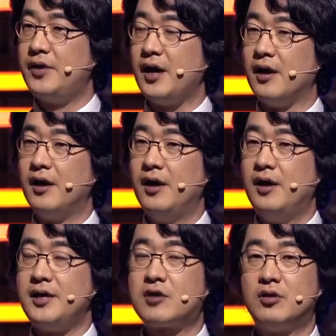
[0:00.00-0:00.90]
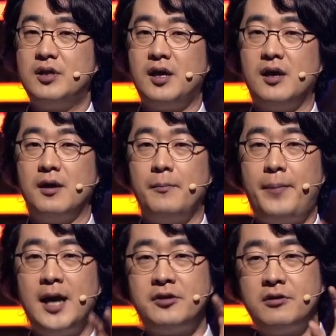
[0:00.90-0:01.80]
네, 예컨대
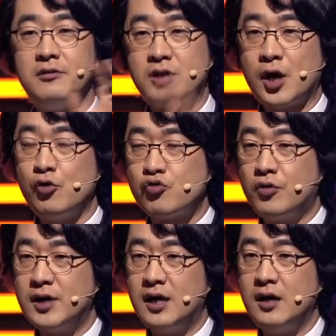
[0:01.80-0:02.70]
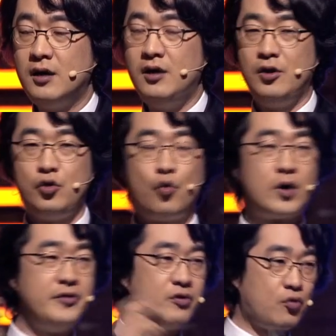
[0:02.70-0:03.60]
패드를 채워주거나
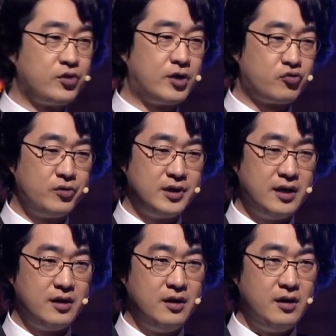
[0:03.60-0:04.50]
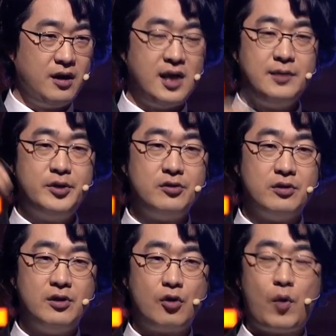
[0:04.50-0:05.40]
요관을 꽂아주거나 아니면
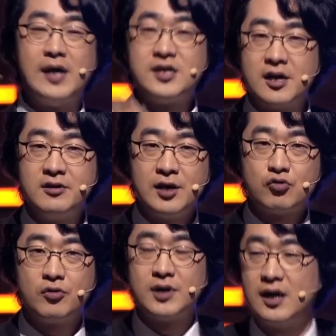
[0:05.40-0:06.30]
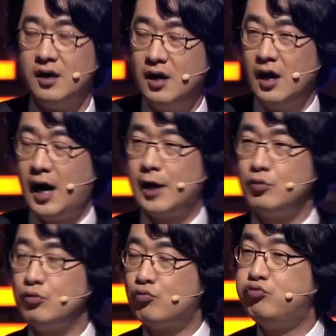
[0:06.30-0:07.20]
관장을 해주거나
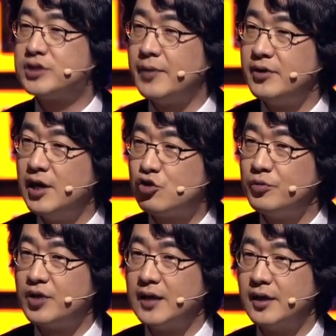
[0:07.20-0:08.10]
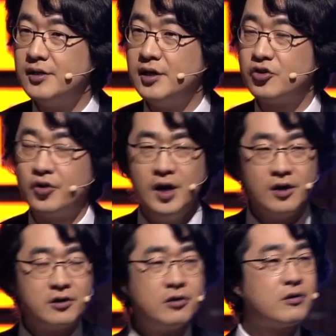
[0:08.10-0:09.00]
하루 두세 번 해주면 된다는 얘기죠.
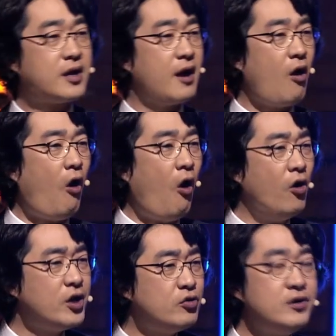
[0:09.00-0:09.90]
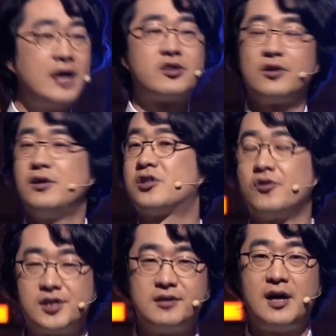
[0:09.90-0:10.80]
그렇게 어려운 의학적인
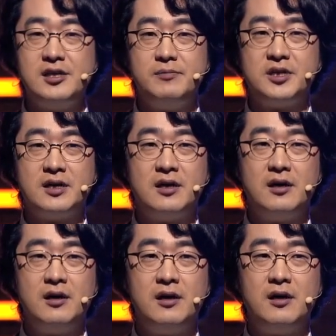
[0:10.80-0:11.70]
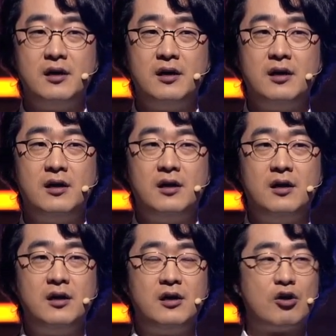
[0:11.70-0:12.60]
처치는 아닙니다.
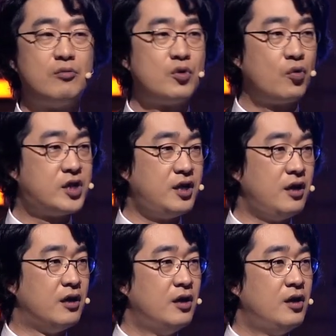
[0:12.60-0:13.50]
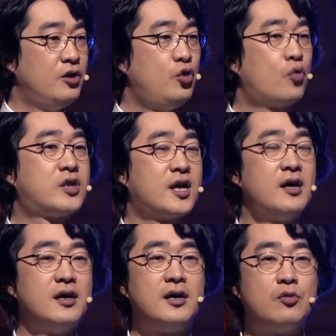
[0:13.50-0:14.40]
여러분들 혹시
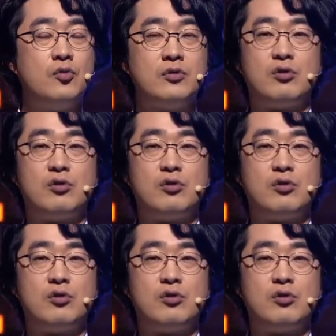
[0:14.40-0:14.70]
욕창이라고